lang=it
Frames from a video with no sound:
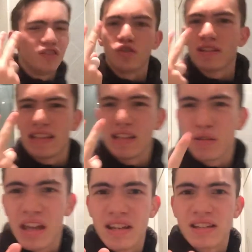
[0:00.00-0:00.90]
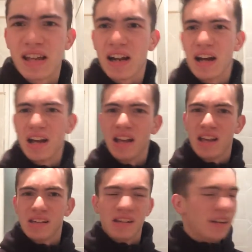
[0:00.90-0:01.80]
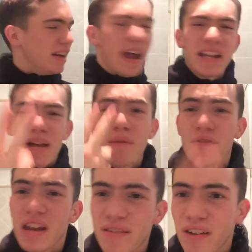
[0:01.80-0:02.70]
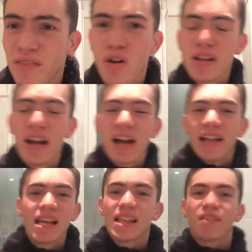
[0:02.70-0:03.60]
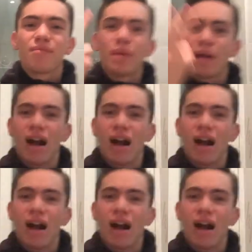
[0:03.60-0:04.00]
video ho sentito ieri sera. E già mi veniva voglia di andarmi,